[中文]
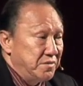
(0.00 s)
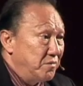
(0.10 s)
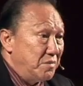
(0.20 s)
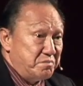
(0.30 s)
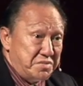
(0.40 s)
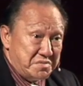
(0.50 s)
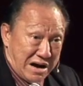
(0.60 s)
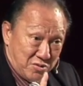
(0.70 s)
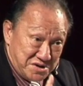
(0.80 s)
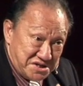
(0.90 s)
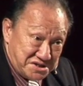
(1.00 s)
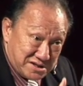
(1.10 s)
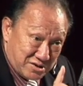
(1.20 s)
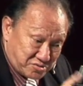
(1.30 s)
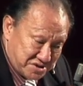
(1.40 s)
我不好意思
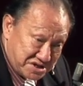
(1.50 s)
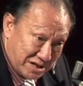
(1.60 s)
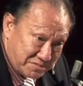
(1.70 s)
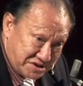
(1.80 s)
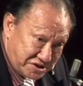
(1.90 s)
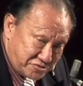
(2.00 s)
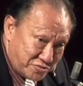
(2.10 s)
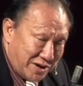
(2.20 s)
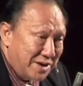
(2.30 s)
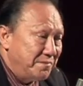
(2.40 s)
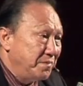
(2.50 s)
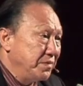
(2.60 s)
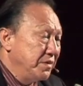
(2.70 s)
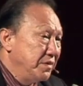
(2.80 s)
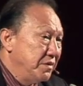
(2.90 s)
告诉你下面几句话。
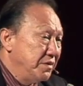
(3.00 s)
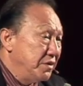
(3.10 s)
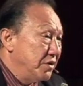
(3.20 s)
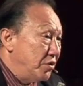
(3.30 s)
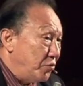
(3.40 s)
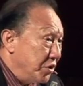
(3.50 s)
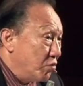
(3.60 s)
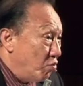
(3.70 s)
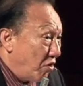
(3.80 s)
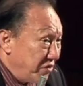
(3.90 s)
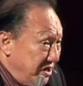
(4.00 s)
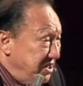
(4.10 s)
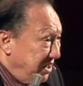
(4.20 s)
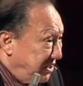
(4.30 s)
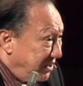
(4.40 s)
Rick Warren
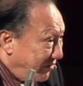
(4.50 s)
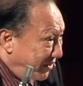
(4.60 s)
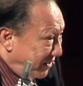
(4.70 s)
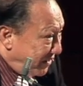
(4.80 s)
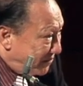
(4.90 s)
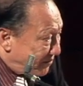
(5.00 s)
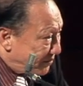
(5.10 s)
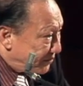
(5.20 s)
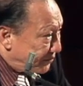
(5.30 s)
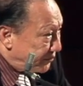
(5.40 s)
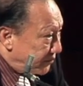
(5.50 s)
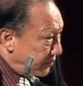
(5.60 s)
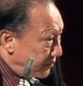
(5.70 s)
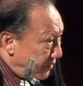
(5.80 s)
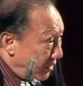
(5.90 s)
也提到合一，
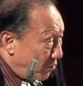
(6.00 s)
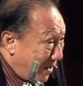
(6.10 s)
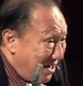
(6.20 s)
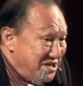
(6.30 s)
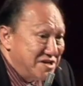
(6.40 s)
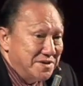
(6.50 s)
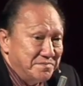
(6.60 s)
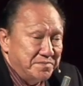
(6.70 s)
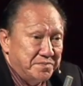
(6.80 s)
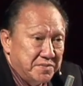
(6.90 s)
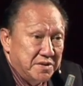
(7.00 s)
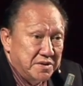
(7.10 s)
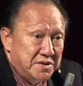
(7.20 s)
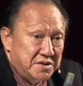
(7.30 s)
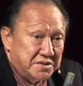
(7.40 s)
华丽克
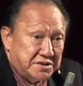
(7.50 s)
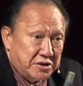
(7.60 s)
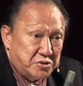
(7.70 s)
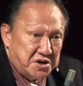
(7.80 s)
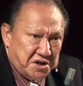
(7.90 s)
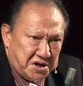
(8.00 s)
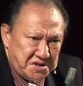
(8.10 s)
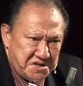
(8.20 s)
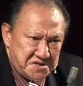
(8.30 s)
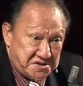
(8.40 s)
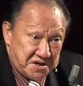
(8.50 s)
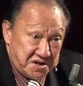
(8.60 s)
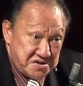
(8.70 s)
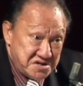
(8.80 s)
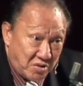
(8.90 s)
他说合一是
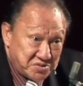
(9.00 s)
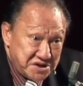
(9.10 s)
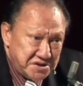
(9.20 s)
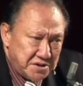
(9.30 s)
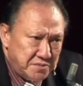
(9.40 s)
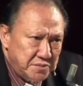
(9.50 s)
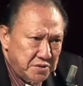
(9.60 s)
很要紧的，